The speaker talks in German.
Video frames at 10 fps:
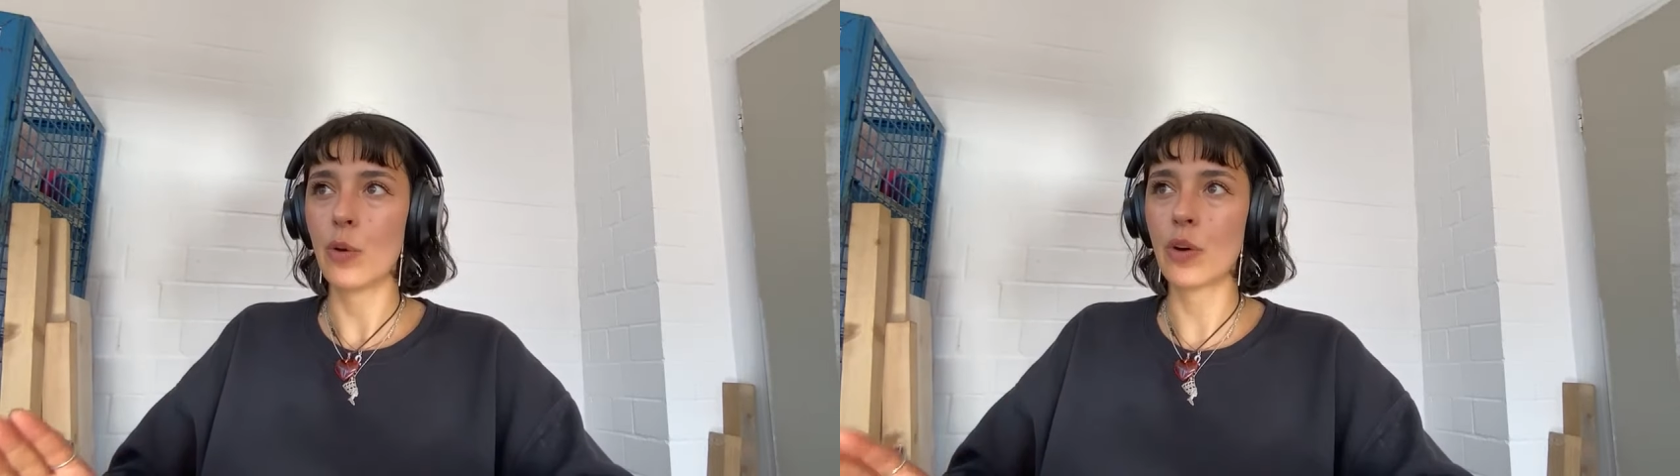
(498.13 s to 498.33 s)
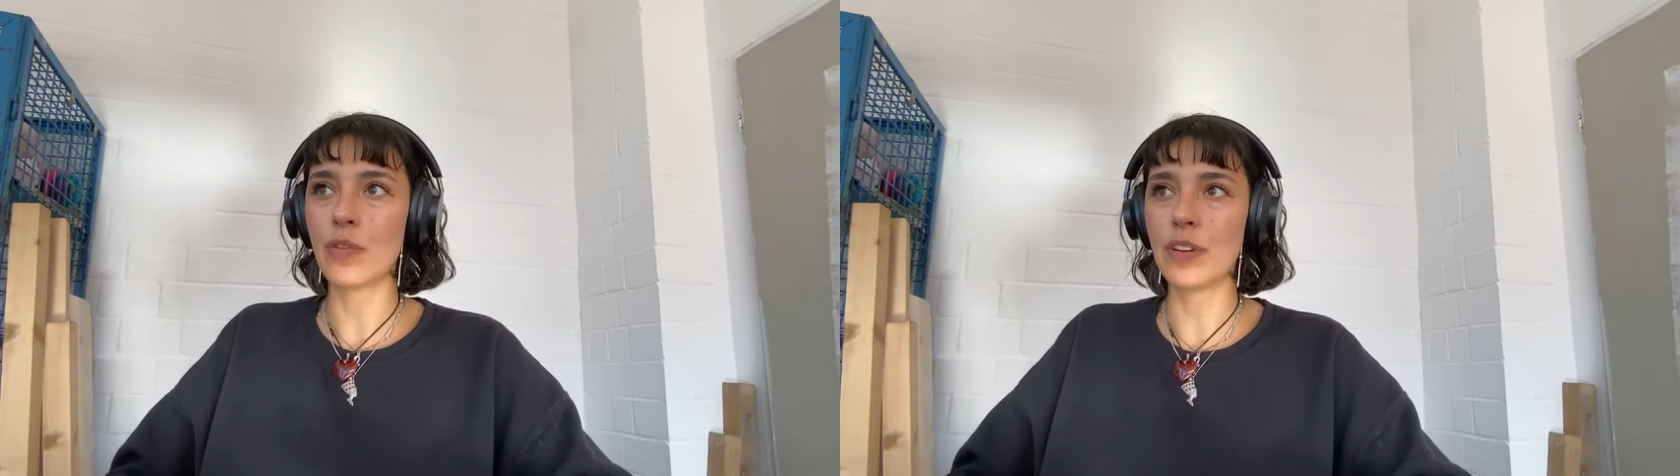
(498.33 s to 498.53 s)

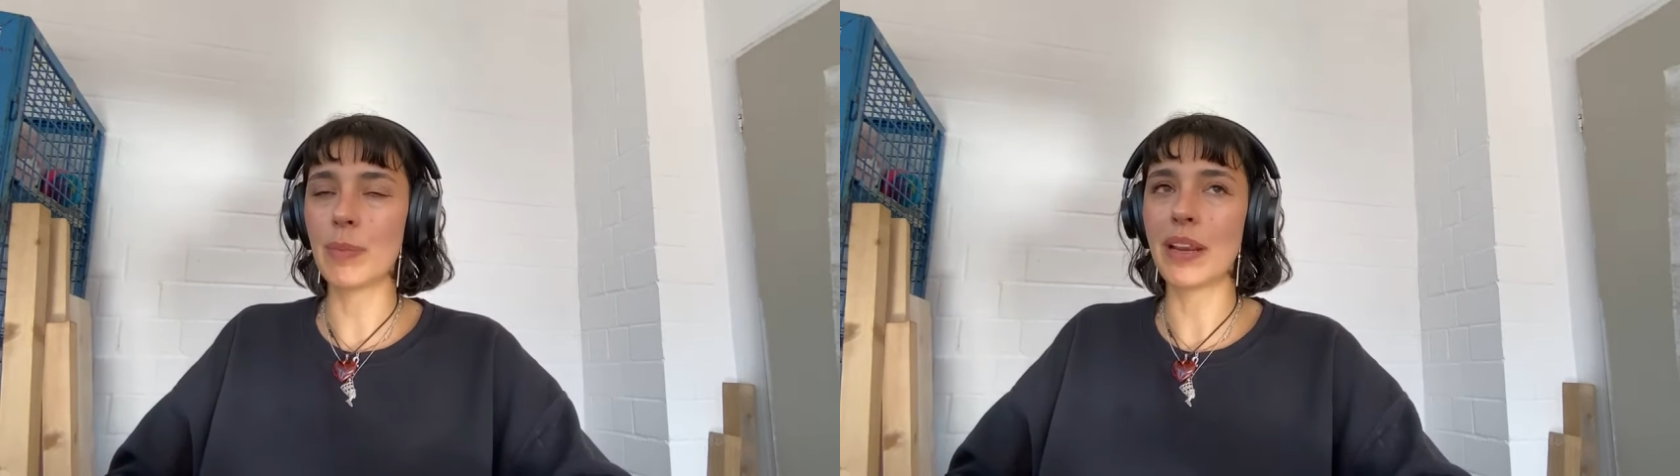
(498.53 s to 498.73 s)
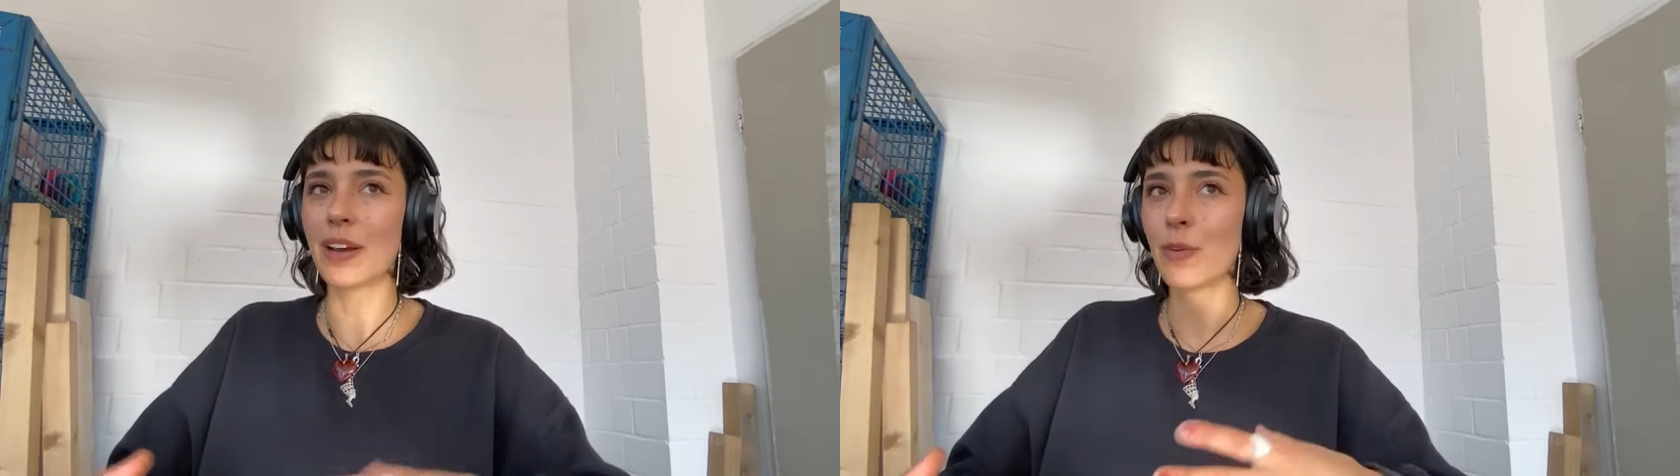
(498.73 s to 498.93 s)
irgendwie
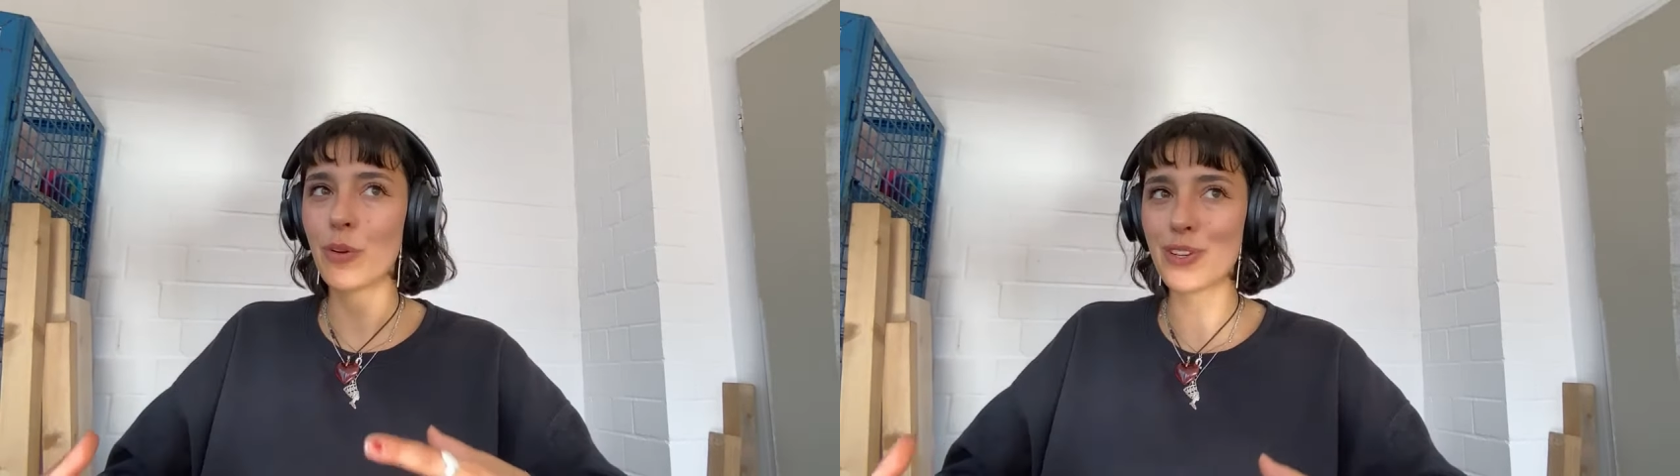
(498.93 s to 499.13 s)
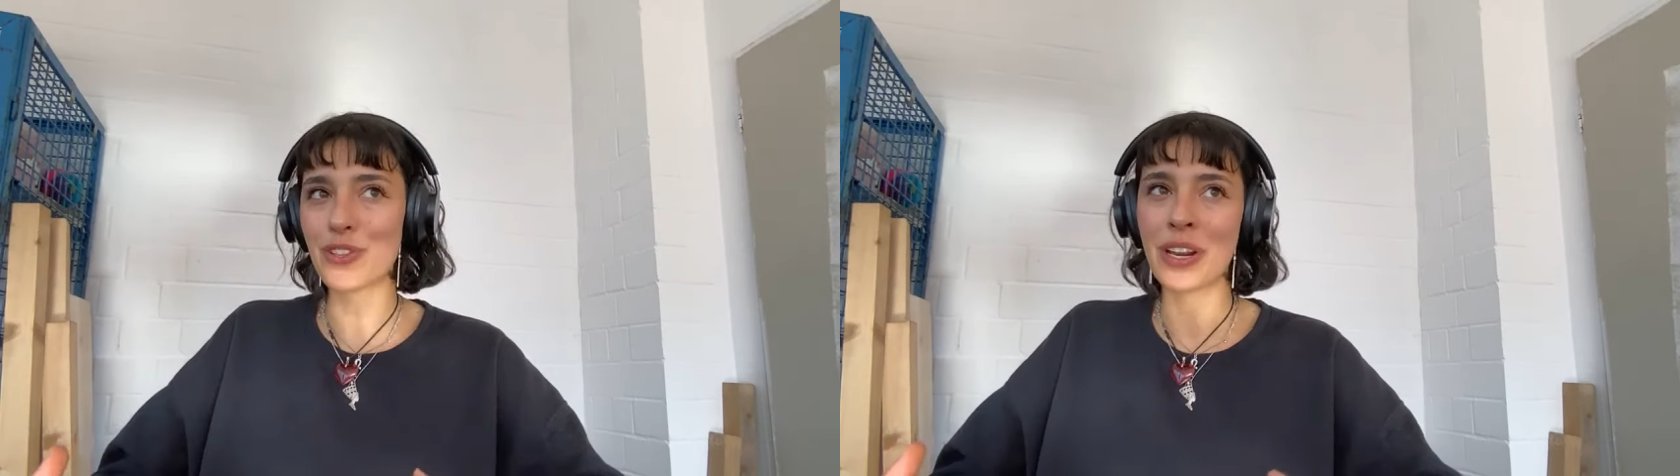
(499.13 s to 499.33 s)

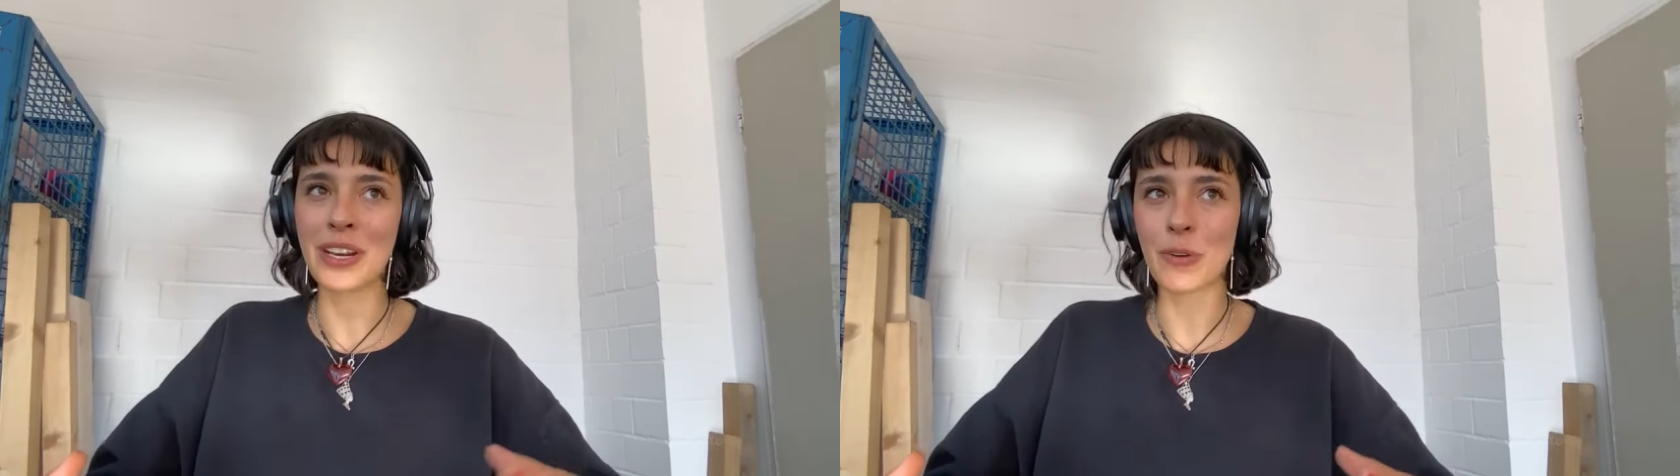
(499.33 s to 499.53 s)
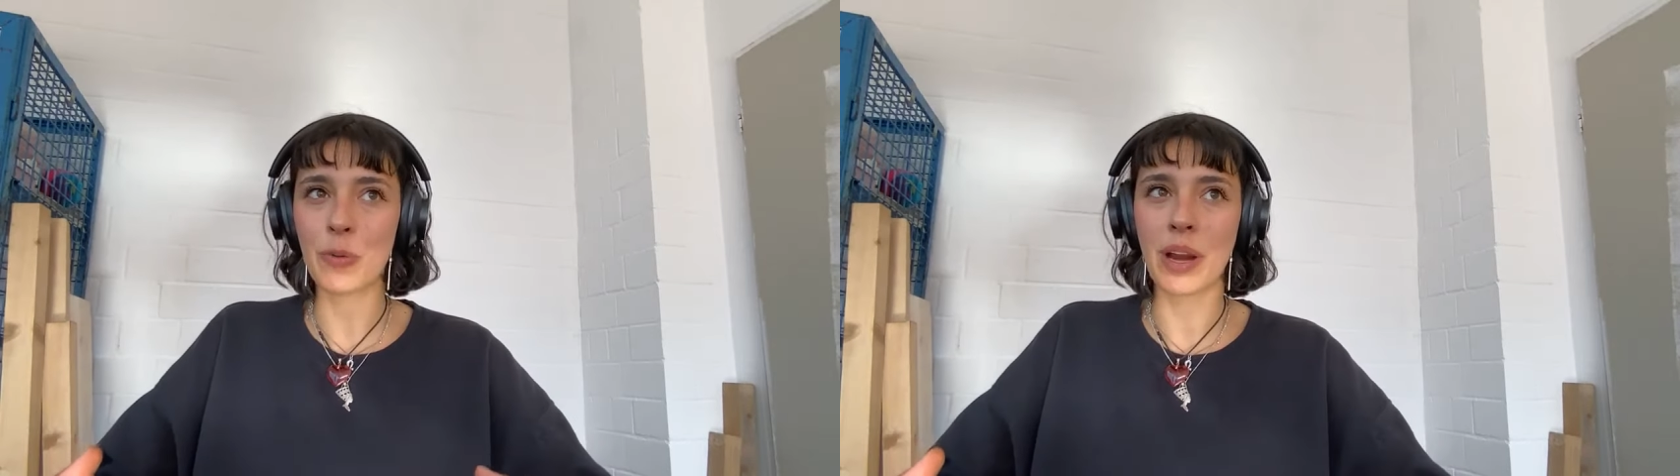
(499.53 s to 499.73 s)
melancholischen
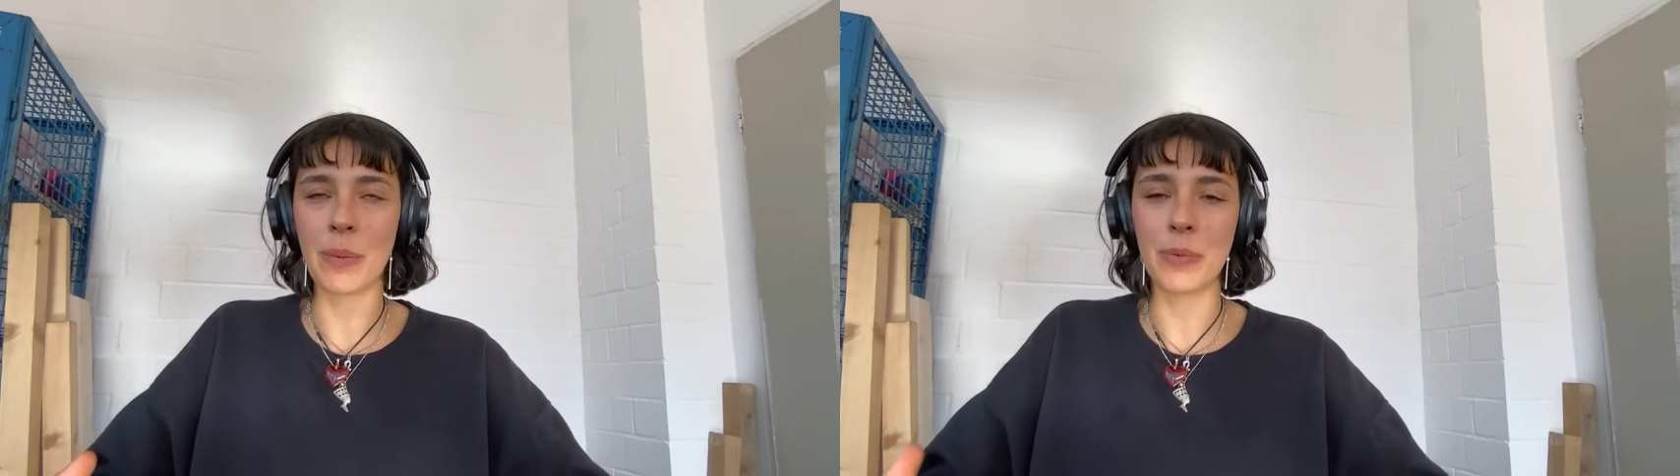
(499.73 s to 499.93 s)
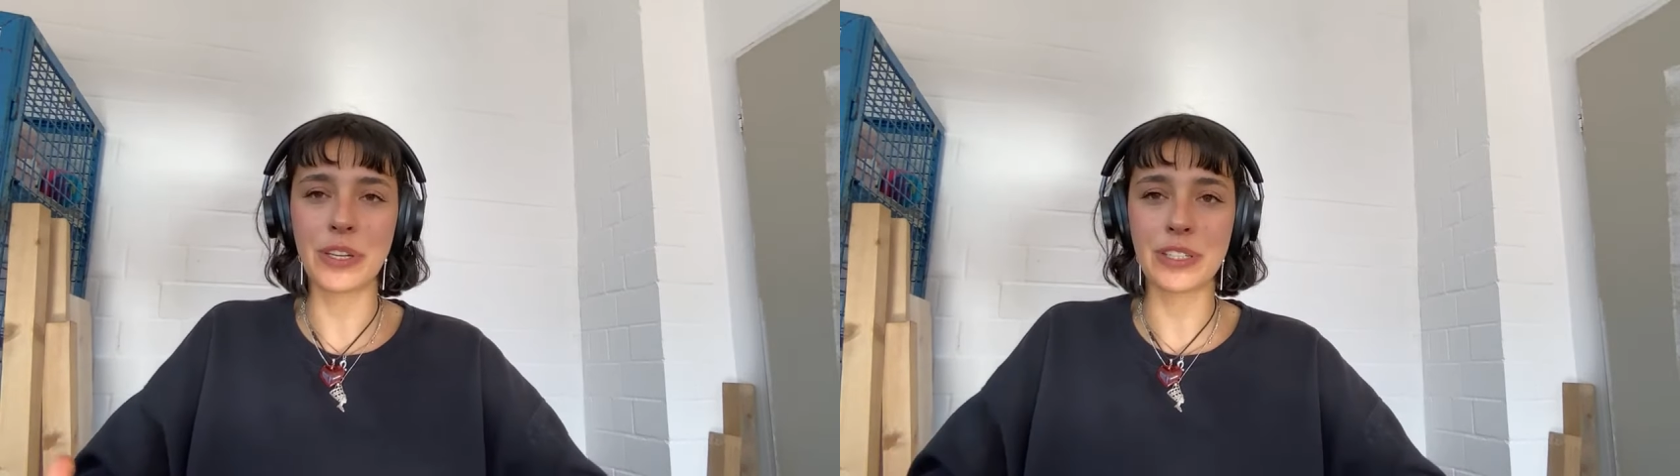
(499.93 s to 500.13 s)
Erinnerungen
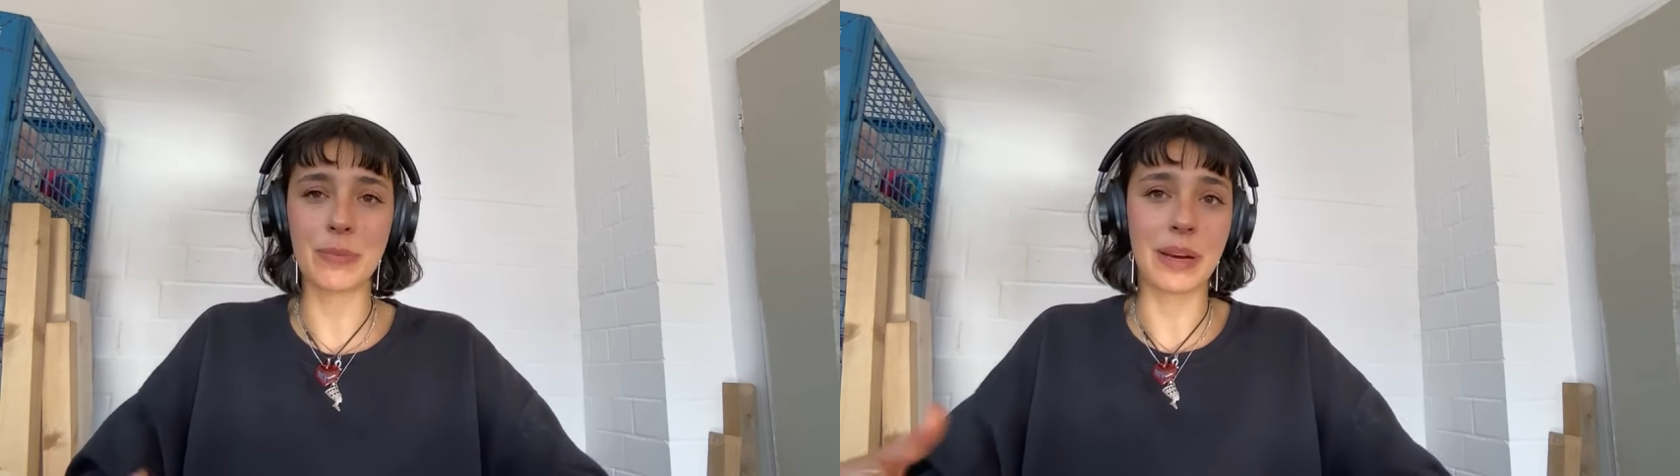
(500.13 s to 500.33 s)
haben möchte,